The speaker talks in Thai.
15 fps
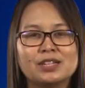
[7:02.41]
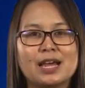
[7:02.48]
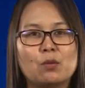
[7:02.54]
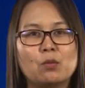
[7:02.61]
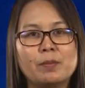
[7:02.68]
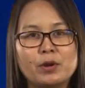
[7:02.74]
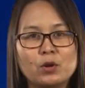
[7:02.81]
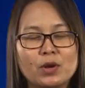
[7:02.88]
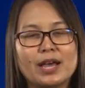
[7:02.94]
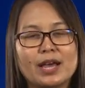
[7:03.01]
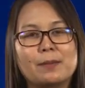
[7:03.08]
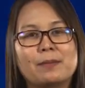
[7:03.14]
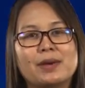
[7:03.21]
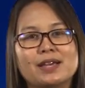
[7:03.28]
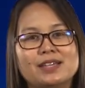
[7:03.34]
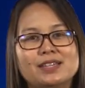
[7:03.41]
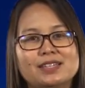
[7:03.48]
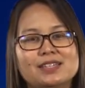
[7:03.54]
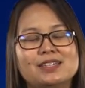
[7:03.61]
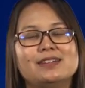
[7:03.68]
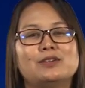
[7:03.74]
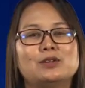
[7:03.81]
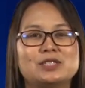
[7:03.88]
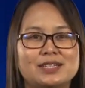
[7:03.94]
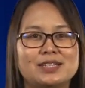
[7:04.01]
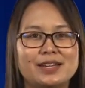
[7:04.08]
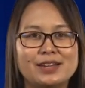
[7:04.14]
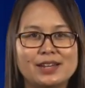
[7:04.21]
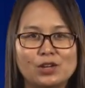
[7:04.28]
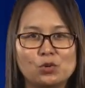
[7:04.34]
ถามว่าเป็นโอกาสไหมที่เราจะ
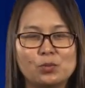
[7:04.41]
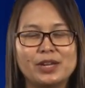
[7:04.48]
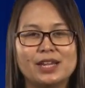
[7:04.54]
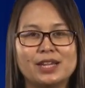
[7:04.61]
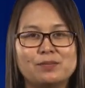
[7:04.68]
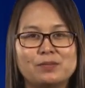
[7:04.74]
ได้เรียนรู้ประเทศ